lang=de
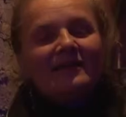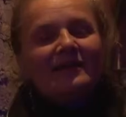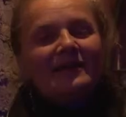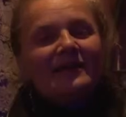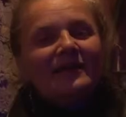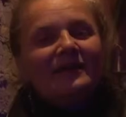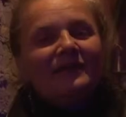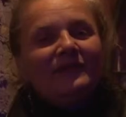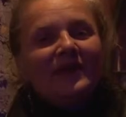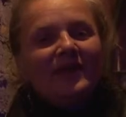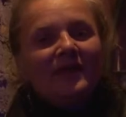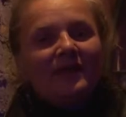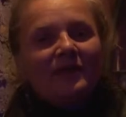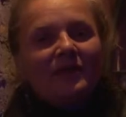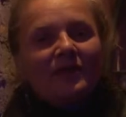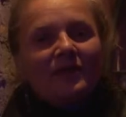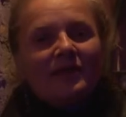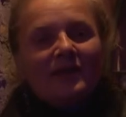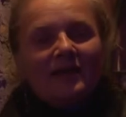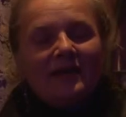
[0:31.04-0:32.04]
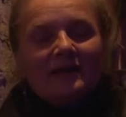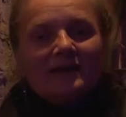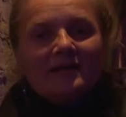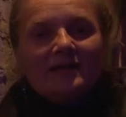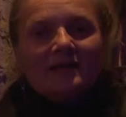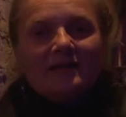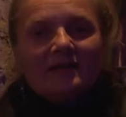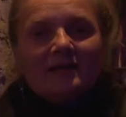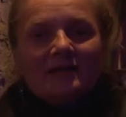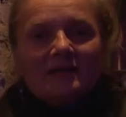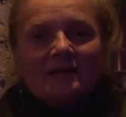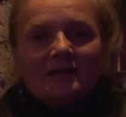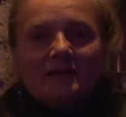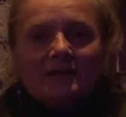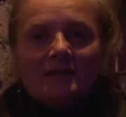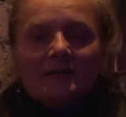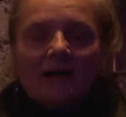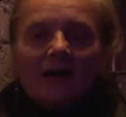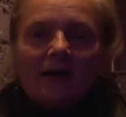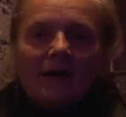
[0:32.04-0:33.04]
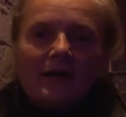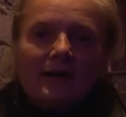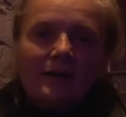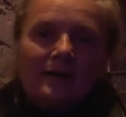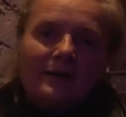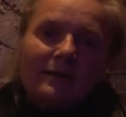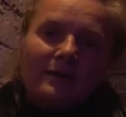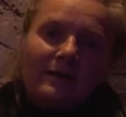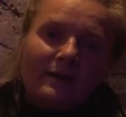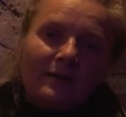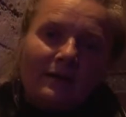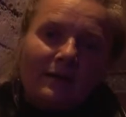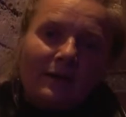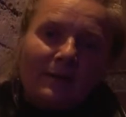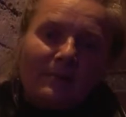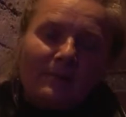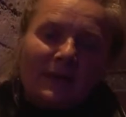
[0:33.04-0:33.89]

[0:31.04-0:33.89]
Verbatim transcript: Living Theater ist ein äh,